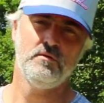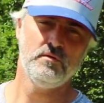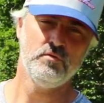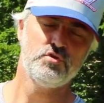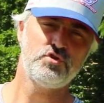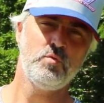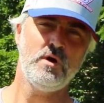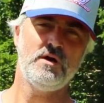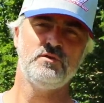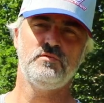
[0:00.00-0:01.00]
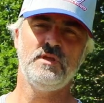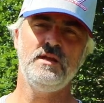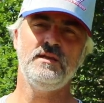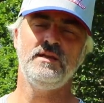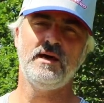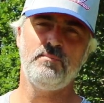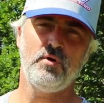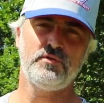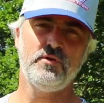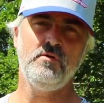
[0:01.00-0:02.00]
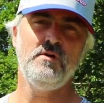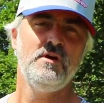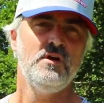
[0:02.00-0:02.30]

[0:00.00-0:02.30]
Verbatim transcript: euh, le choix d'une aile, il est important